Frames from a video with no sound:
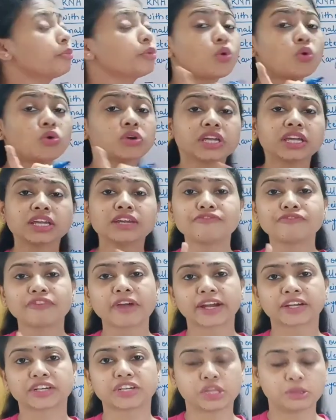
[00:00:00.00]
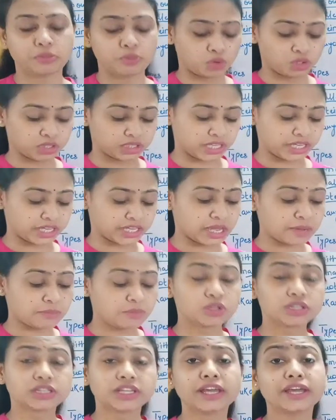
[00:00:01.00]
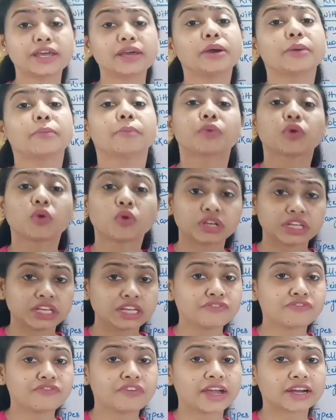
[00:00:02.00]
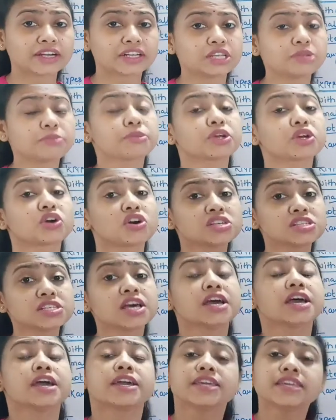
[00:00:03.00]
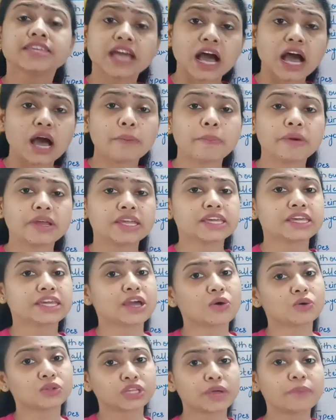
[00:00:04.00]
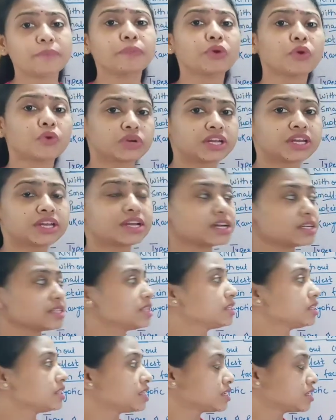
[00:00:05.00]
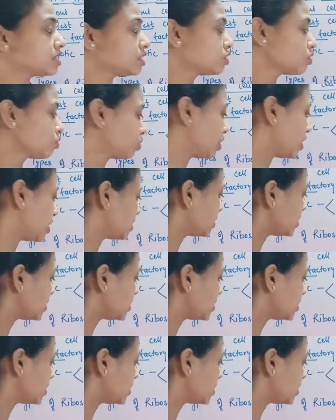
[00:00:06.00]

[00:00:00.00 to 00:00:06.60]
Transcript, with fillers: प्रोटीन फैक्ट्री बोलते हैं क्या बोलते हैं प्रोटीन फैक्ट्री बिकॉज यहाँ पर ही क्या होता है प्रोटीन का सिंथेसिस होता है